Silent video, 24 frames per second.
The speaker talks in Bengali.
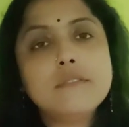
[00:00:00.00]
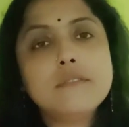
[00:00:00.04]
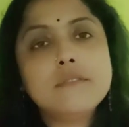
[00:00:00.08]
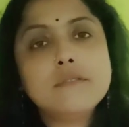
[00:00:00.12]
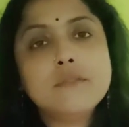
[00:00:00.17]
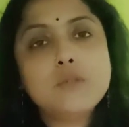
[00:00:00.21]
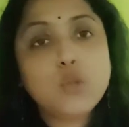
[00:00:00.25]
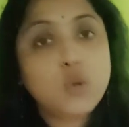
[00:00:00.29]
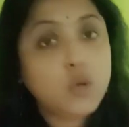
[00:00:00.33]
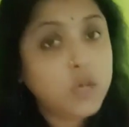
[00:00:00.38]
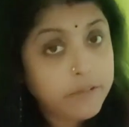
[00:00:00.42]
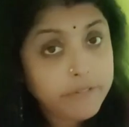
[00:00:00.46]

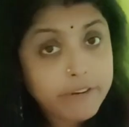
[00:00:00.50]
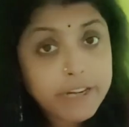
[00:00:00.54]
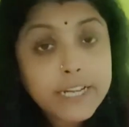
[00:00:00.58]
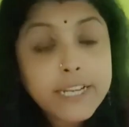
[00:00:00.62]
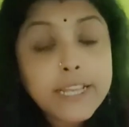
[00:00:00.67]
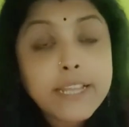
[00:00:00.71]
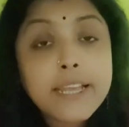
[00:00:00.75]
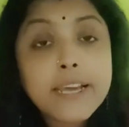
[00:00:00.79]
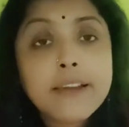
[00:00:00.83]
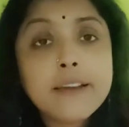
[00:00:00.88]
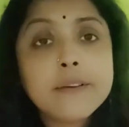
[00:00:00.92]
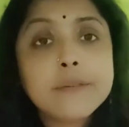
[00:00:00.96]
তোর লেভেলটা
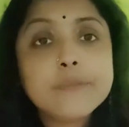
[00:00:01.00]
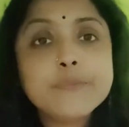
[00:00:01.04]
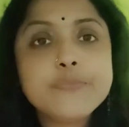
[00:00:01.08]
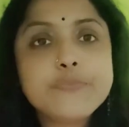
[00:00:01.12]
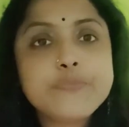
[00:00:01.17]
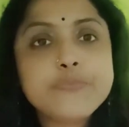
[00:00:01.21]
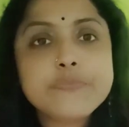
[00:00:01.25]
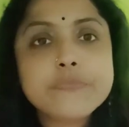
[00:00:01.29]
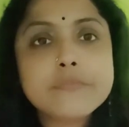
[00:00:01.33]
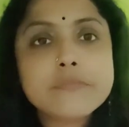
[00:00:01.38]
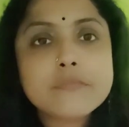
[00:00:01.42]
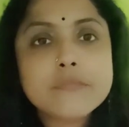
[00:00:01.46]
দেখ
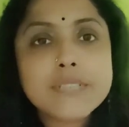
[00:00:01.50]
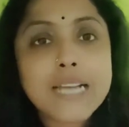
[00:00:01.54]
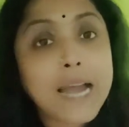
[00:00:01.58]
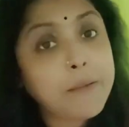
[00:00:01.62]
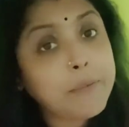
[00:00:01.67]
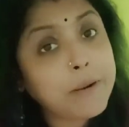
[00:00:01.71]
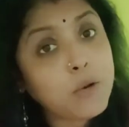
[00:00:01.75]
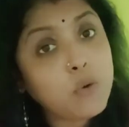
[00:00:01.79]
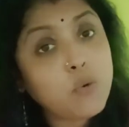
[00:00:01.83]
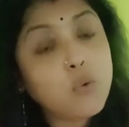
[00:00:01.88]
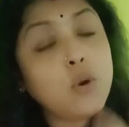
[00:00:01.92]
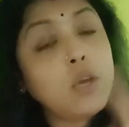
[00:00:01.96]

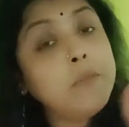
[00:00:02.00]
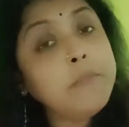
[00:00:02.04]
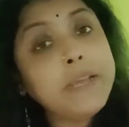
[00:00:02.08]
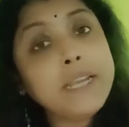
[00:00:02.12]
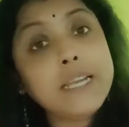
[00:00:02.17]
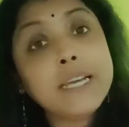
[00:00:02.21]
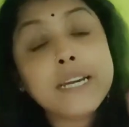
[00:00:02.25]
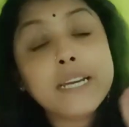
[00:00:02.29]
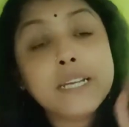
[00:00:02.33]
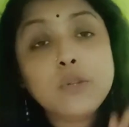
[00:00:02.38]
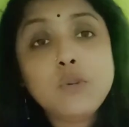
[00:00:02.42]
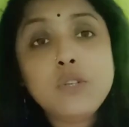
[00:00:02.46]
আবার ওই
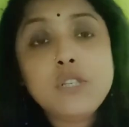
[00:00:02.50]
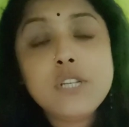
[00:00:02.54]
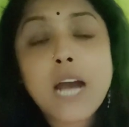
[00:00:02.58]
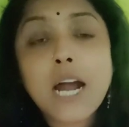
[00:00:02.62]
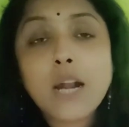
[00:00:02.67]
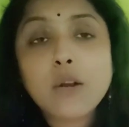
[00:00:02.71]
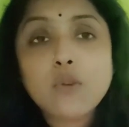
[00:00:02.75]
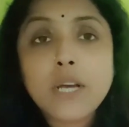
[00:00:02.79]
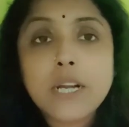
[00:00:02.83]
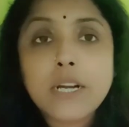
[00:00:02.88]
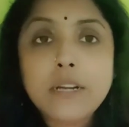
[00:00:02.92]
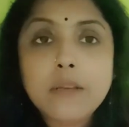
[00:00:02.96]
মেয়েটাকে তুই
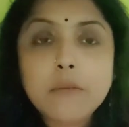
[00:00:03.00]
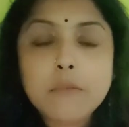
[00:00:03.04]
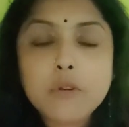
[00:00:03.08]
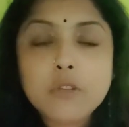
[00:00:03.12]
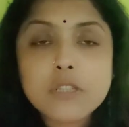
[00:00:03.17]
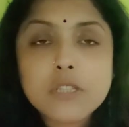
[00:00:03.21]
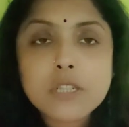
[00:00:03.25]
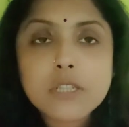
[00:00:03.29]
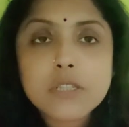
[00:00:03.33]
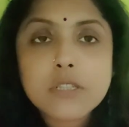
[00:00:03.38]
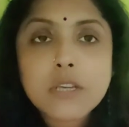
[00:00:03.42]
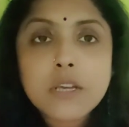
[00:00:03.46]
ঝাড়ুদারনি
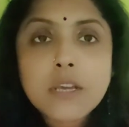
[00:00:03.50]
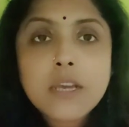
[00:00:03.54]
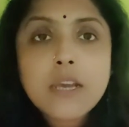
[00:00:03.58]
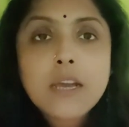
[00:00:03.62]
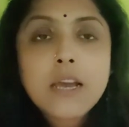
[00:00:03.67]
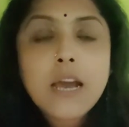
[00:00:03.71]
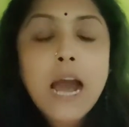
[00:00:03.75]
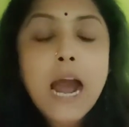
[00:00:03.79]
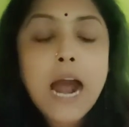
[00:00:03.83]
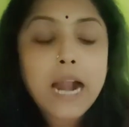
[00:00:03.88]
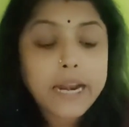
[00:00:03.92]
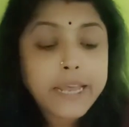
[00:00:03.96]
বলছিস
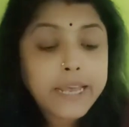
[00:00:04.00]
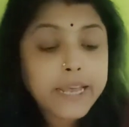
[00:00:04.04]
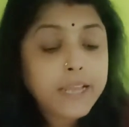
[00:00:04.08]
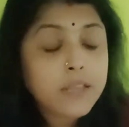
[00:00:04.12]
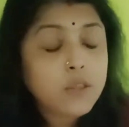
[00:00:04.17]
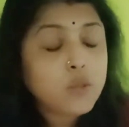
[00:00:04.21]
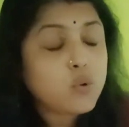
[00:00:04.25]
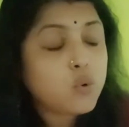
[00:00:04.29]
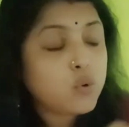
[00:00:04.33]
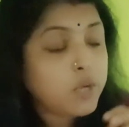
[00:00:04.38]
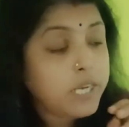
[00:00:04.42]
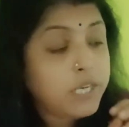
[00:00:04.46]
আরে
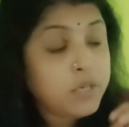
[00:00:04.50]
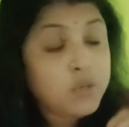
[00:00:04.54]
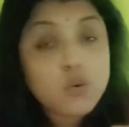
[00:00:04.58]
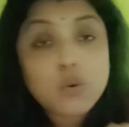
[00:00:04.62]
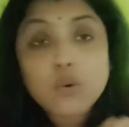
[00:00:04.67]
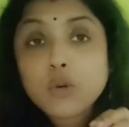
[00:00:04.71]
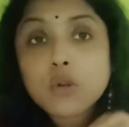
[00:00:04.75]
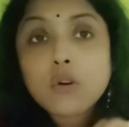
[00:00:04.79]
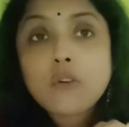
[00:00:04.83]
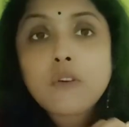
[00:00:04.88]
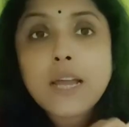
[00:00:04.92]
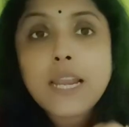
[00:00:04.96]
তোর এই
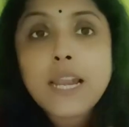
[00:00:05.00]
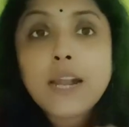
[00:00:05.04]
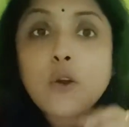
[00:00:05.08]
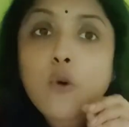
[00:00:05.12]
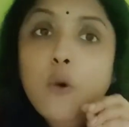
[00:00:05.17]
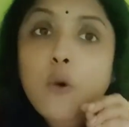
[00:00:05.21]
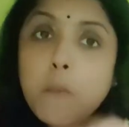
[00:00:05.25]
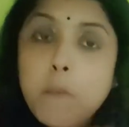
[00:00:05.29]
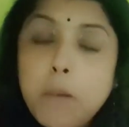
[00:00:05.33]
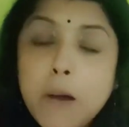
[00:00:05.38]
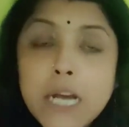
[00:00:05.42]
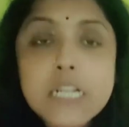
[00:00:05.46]
টোটোওয়ালার
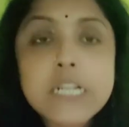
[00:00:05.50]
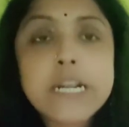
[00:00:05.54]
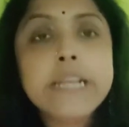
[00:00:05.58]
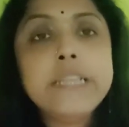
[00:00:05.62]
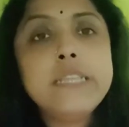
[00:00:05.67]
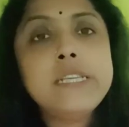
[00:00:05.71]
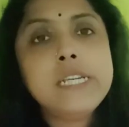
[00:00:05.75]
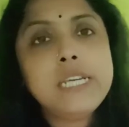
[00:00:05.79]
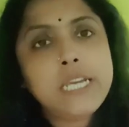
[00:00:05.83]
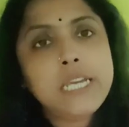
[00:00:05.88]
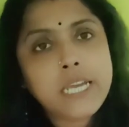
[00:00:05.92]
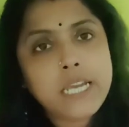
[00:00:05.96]
অভ্যাস
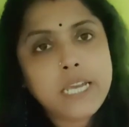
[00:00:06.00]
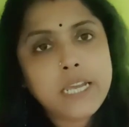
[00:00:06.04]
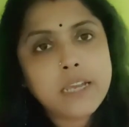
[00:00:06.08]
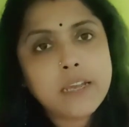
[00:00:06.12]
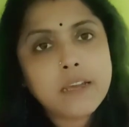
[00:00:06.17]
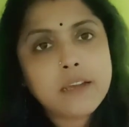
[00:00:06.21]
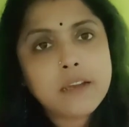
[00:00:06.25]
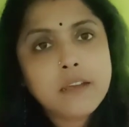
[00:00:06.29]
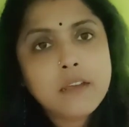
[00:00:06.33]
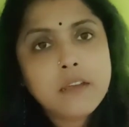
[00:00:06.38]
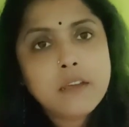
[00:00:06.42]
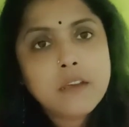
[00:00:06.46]
আছে
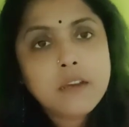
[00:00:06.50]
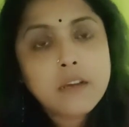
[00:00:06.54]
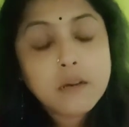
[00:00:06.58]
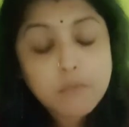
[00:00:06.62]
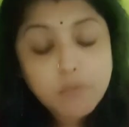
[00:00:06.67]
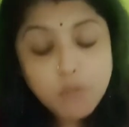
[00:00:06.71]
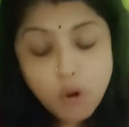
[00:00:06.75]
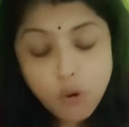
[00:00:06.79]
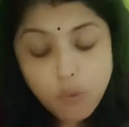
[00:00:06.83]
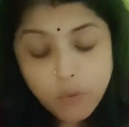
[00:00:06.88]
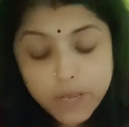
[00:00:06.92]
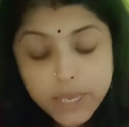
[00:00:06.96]

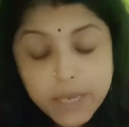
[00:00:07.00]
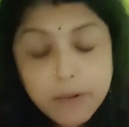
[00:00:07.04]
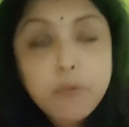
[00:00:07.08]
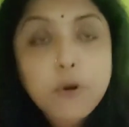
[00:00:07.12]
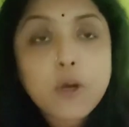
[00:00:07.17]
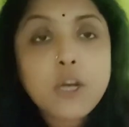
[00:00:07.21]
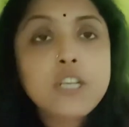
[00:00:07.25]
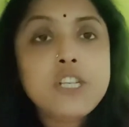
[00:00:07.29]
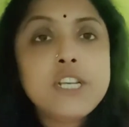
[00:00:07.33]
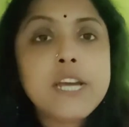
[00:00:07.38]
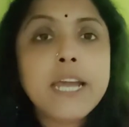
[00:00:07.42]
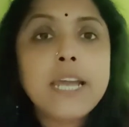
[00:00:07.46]
বউয়ের
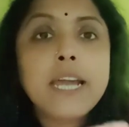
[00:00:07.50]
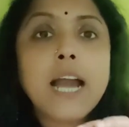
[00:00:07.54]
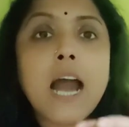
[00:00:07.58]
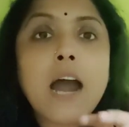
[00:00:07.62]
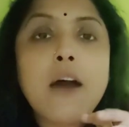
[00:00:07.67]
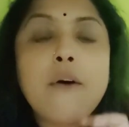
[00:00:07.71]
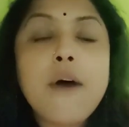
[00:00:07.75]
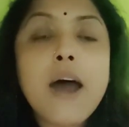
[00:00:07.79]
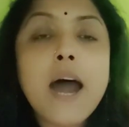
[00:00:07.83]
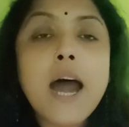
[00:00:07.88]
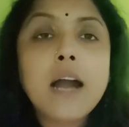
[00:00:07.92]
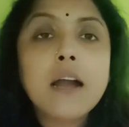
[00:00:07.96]
পয়সায়
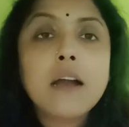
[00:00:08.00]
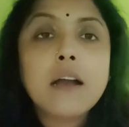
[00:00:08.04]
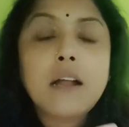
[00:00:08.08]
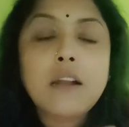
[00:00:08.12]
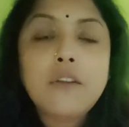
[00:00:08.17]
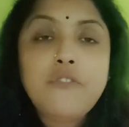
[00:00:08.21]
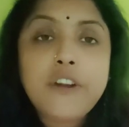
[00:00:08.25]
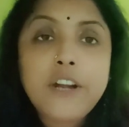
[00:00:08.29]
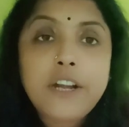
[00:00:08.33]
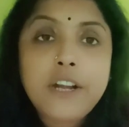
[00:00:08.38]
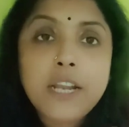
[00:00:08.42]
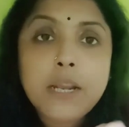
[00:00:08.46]
খাওয়া
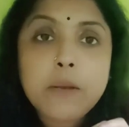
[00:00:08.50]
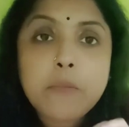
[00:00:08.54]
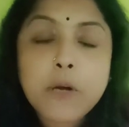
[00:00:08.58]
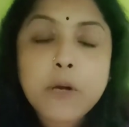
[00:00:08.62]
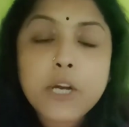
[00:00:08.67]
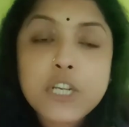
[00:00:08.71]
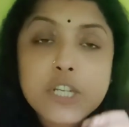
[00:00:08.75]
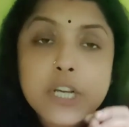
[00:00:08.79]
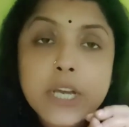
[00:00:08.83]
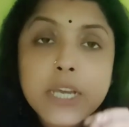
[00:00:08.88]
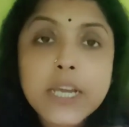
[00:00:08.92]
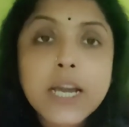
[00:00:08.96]
গার্লফ্রেন্ডের
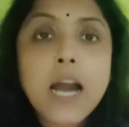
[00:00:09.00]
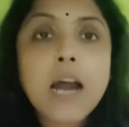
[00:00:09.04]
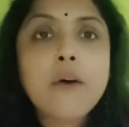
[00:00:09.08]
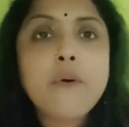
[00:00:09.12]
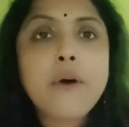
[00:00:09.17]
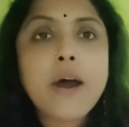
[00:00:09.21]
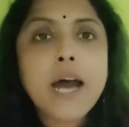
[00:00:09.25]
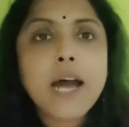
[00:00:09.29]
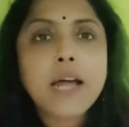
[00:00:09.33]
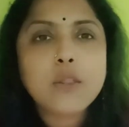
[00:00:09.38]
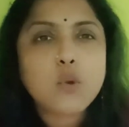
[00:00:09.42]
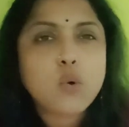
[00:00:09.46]
পয়সায়
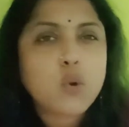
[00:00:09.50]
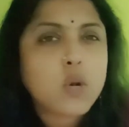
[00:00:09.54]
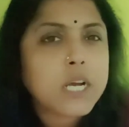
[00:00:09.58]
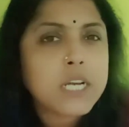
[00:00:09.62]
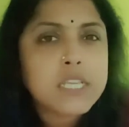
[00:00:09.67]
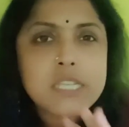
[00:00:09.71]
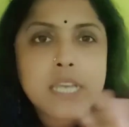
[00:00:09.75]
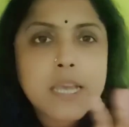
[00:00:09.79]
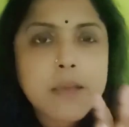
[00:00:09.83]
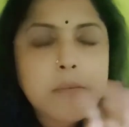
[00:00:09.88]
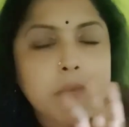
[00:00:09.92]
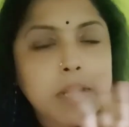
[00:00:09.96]
খাওয়া তোর
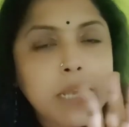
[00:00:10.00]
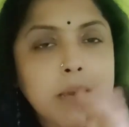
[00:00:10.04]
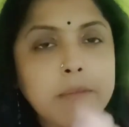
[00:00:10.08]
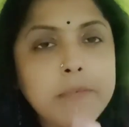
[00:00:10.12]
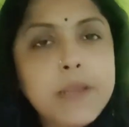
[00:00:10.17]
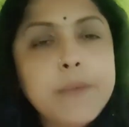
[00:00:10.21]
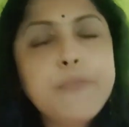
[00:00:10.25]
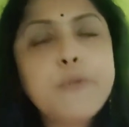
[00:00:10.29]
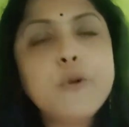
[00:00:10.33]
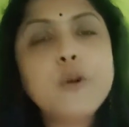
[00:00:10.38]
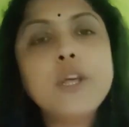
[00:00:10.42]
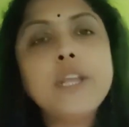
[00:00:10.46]
কাছে এমনি
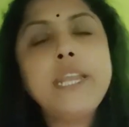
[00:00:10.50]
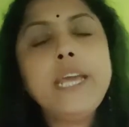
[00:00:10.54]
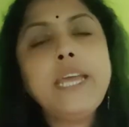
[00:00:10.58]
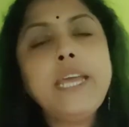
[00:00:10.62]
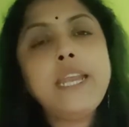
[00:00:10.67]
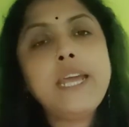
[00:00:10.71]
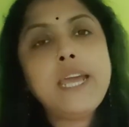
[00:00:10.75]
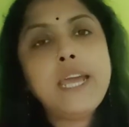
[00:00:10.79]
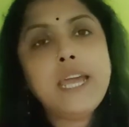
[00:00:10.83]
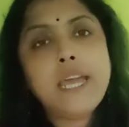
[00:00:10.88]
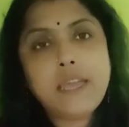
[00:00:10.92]
এমনি পড়ে নেই রে